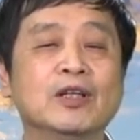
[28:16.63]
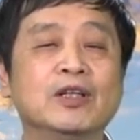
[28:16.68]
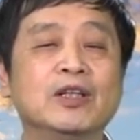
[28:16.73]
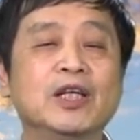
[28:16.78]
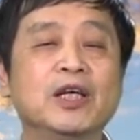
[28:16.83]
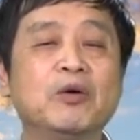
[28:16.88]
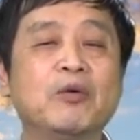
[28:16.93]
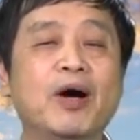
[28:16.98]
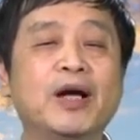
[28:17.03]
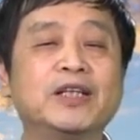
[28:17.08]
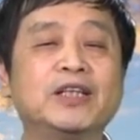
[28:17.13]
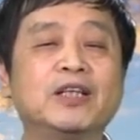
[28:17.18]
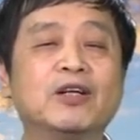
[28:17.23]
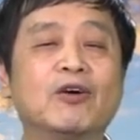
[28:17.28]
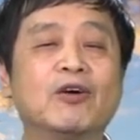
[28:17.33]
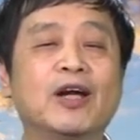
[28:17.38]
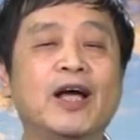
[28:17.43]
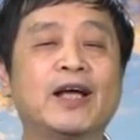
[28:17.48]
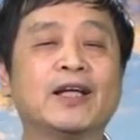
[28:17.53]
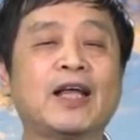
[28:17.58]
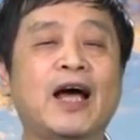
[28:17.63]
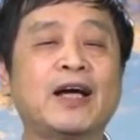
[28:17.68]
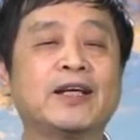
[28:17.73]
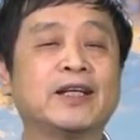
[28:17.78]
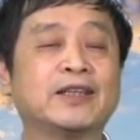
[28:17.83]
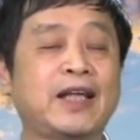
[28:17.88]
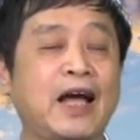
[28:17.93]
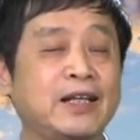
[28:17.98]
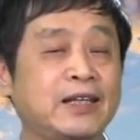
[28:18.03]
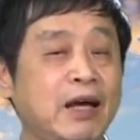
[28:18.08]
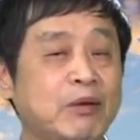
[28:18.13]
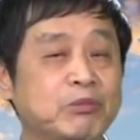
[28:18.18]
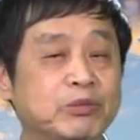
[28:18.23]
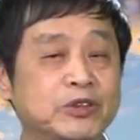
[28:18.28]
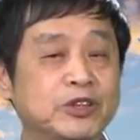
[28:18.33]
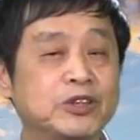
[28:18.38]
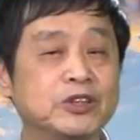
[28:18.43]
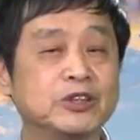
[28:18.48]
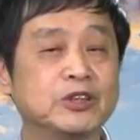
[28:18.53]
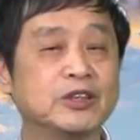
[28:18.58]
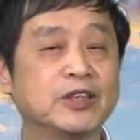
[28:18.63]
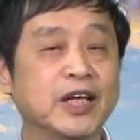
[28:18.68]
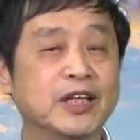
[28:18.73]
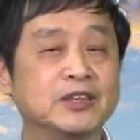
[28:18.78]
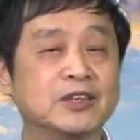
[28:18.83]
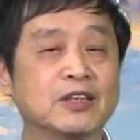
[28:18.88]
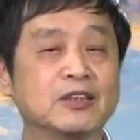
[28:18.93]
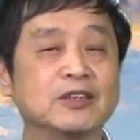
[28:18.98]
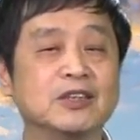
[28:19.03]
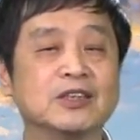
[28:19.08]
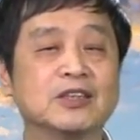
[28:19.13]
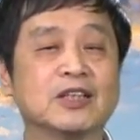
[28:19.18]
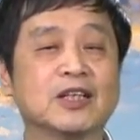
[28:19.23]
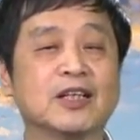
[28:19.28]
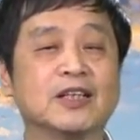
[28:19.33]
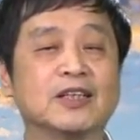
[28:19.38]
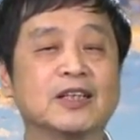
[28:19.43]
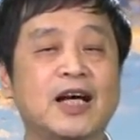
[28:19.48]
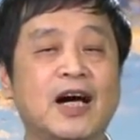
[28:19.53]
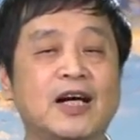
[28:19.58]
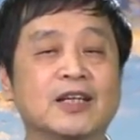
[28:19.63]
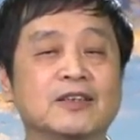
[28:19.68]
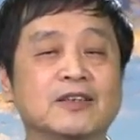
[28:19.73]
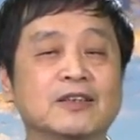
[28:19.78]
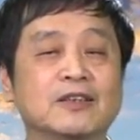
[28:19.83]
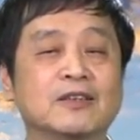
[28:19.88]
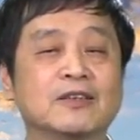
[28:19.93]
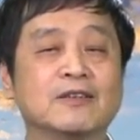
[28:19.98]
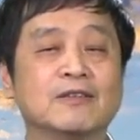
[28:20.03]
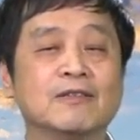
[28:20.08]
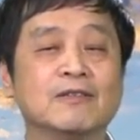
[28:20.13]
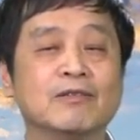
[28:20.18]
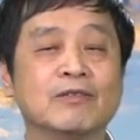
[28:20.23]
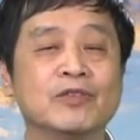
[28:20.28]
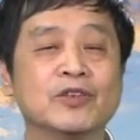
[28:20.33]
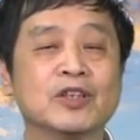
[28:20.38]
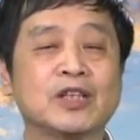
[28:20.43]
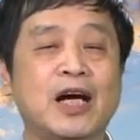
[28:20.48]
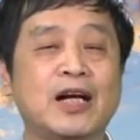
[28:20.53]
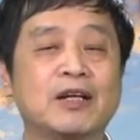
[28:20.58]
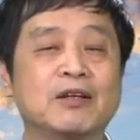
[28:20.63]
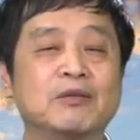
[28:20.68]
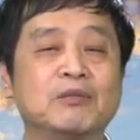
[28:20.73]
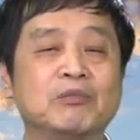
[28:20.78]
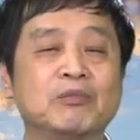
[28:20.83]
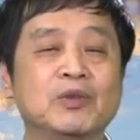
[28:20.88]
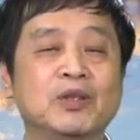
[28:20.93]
另外一个呢，他也担待不起，那责任是很大的。就他跟